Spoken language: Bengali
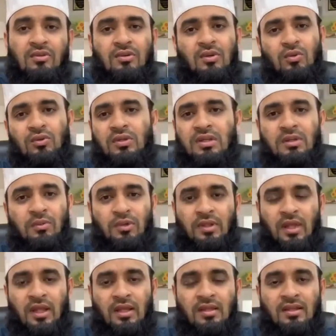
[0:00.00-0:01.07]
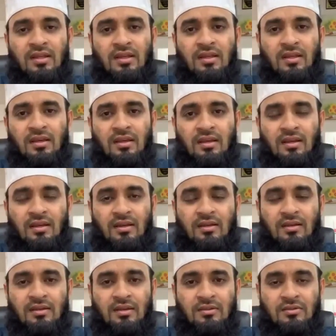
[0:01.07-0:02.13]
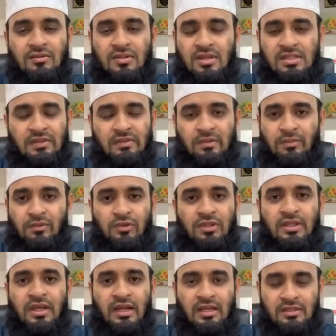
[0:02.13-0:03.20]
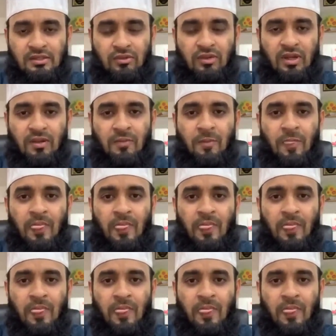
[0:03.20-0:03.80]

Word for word: এতটা উদ্গ্রীবতা রাসুসা ইসলামের মধ্যে দেখা যেত না